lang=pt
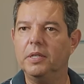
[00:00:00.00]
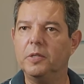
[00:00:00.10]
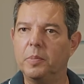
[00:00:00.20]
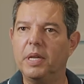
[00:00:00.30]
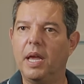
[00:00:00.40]

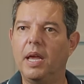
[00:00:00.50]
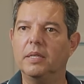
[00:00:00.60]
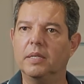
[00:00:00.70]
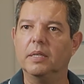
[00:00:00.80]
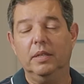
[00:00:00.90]

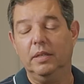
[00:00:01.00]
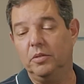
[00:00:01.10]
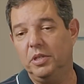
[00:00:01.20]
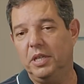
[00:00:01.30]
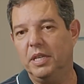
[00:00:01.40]
experiência. Eu
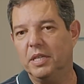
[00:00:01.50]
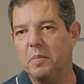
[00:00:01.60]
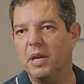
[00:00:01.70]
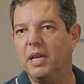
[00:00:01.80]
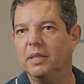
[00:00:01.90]
diria
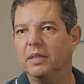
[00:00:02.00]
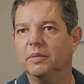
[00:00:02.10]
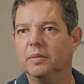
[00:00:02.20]
também, né,